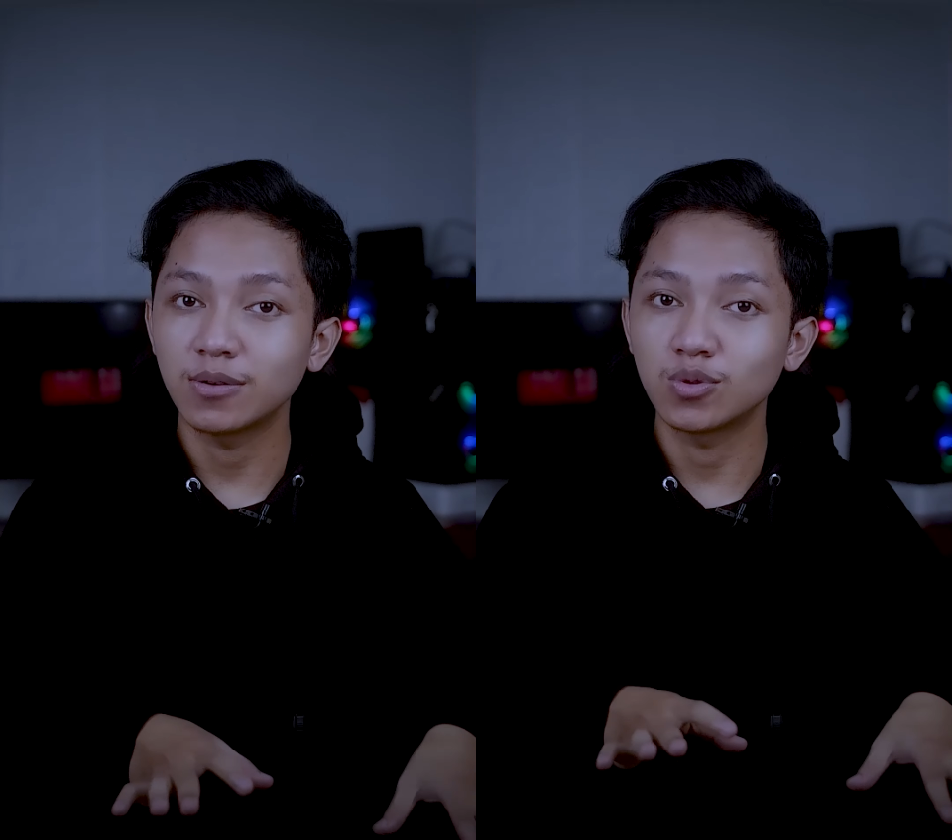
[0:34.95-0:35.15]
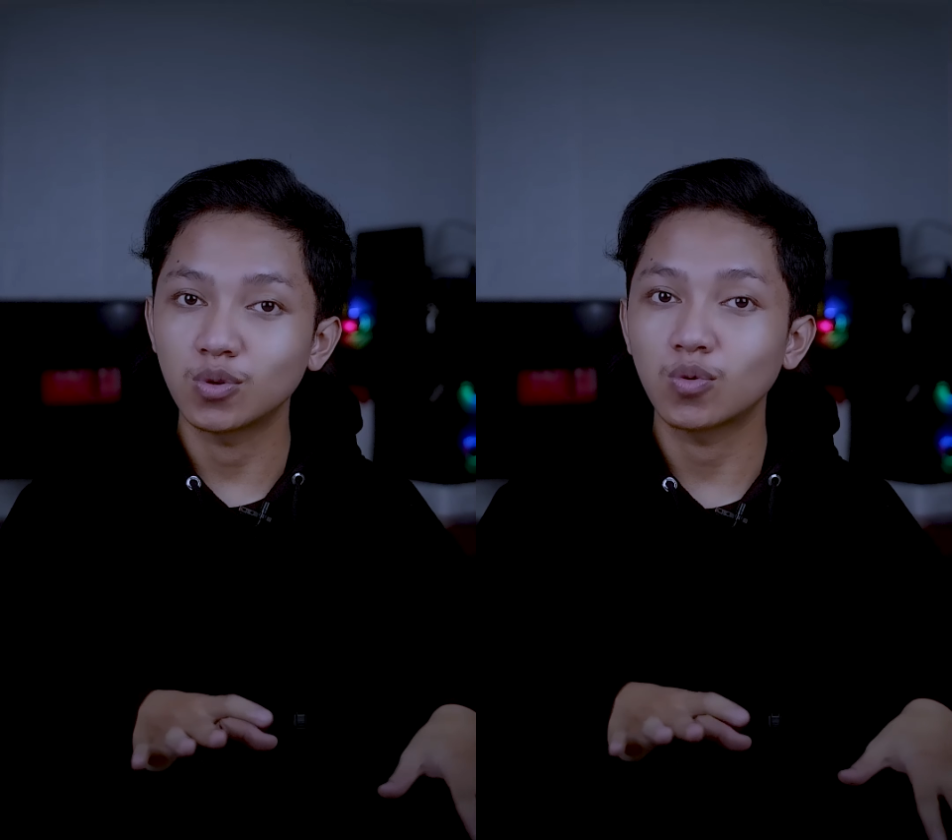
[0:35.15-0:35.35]

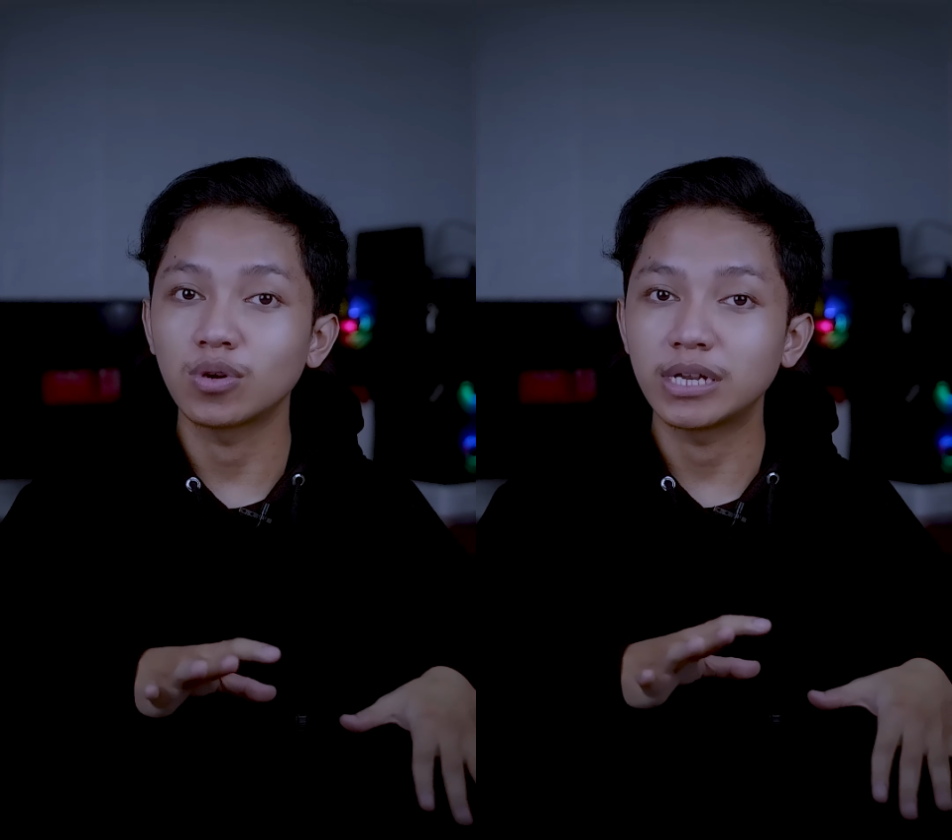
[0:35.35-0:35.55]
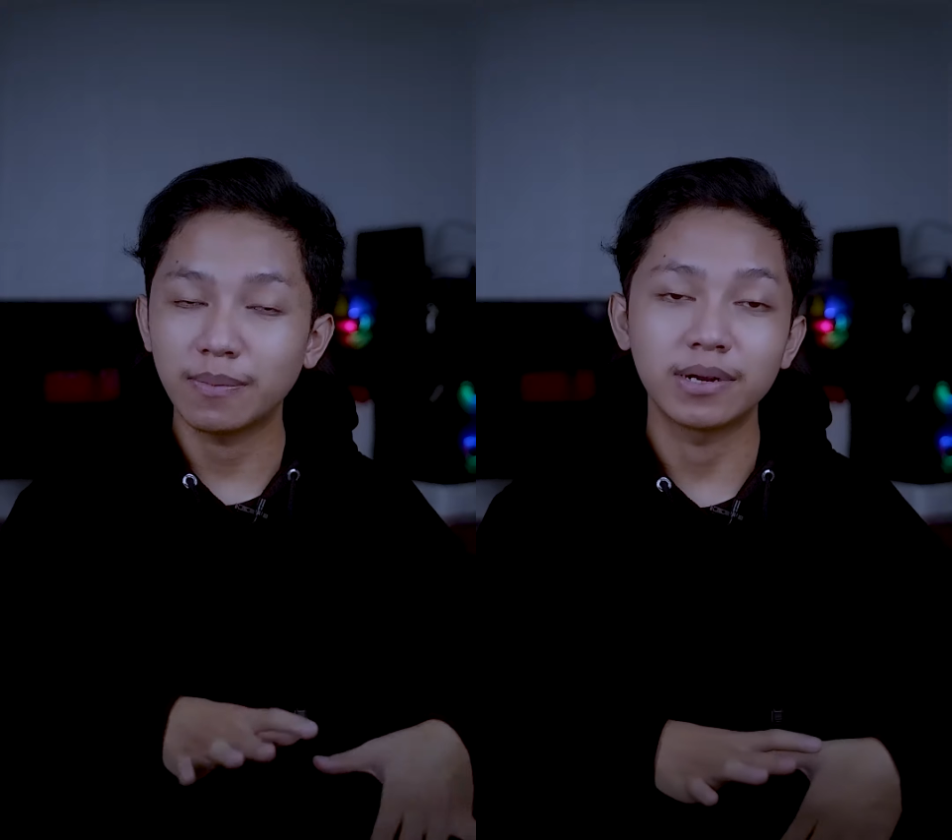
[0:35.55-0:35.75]
untuk
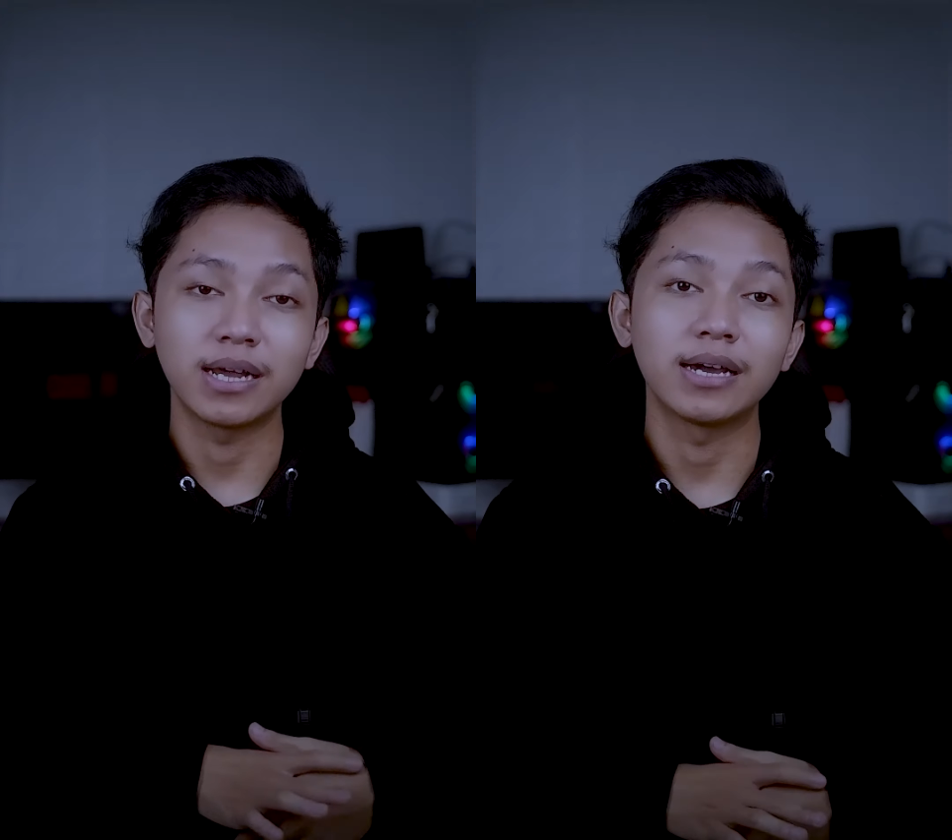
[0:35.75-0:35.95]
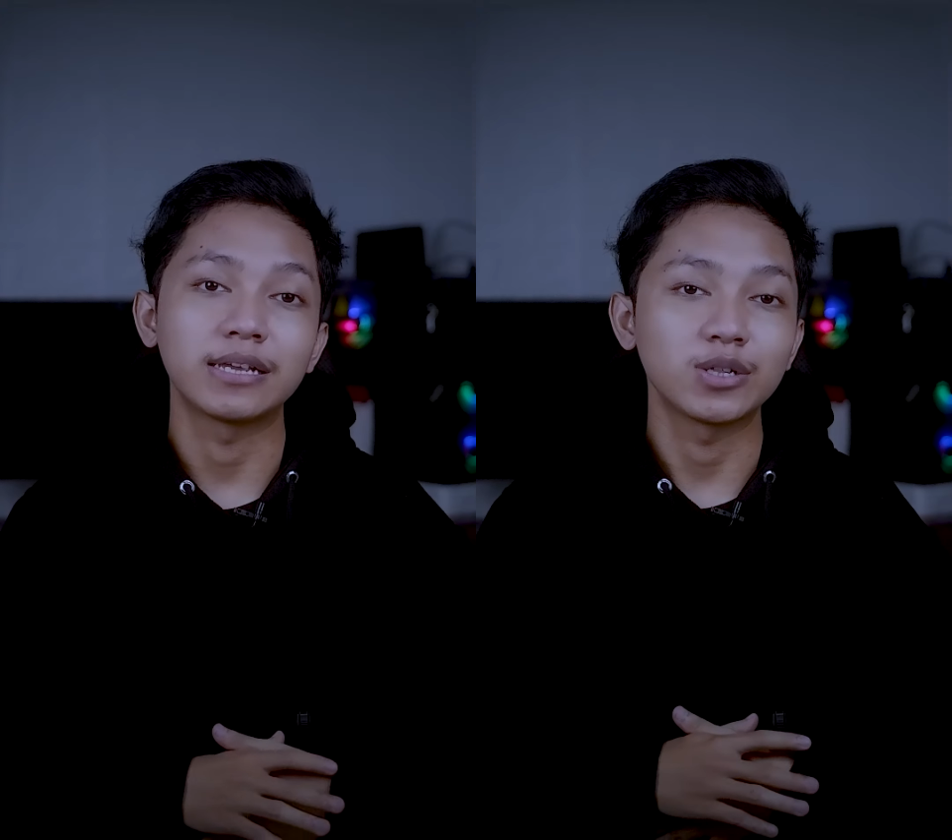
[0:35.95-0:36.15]
kuliah pada
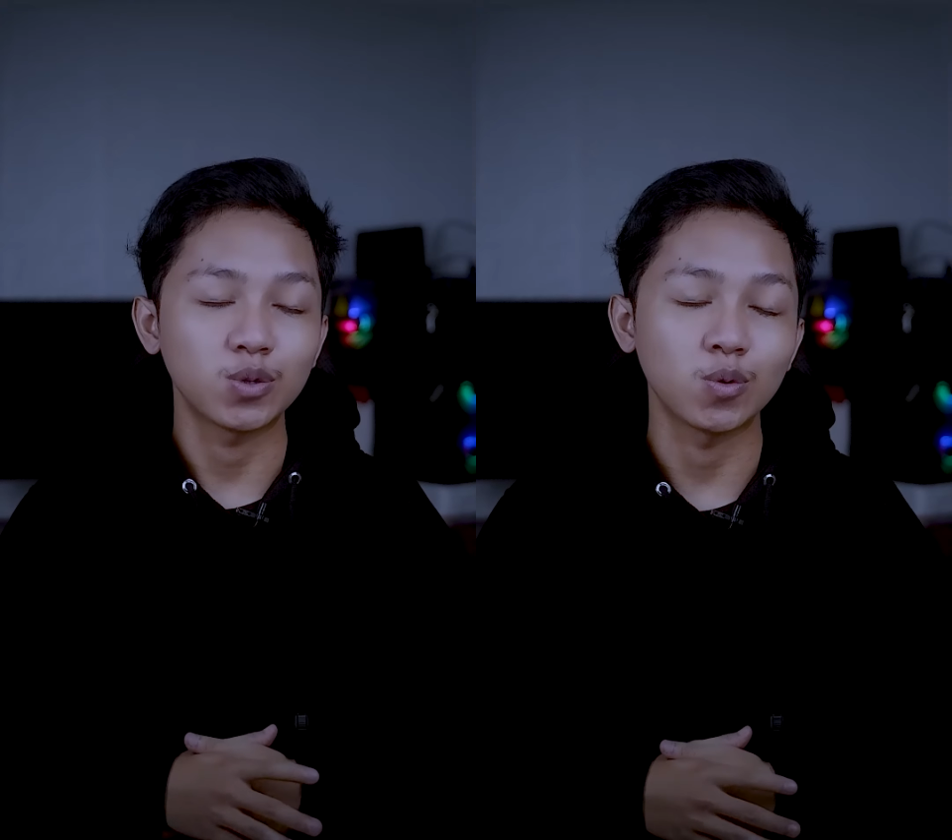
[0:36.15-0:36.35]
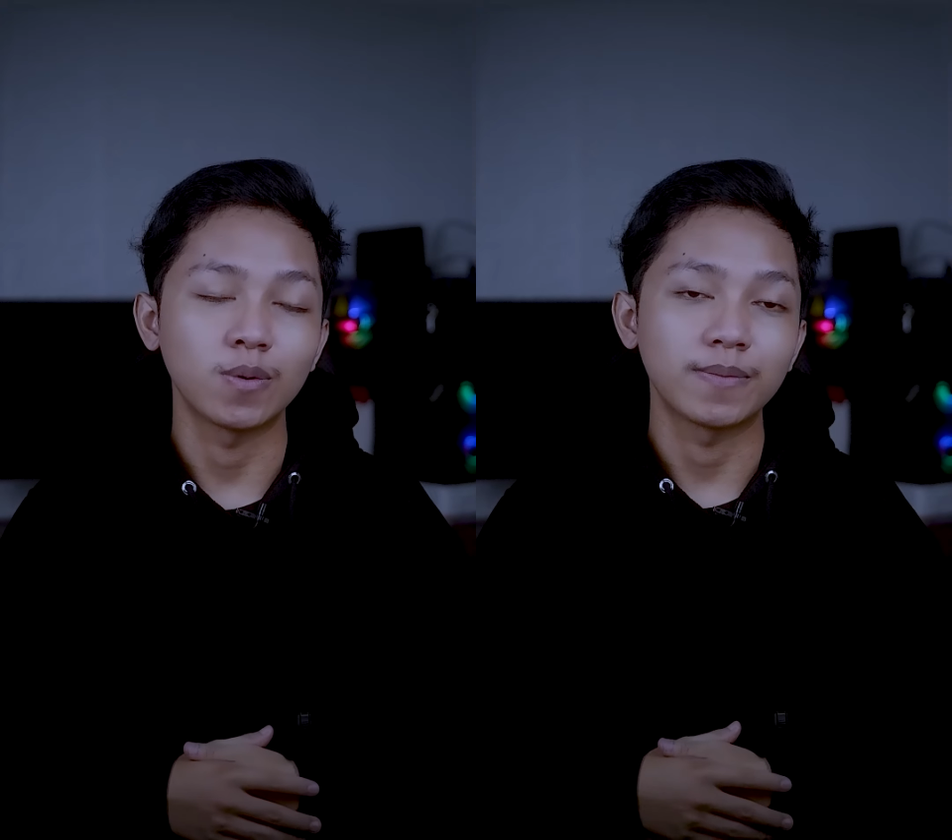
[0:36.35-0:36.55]
hari itu.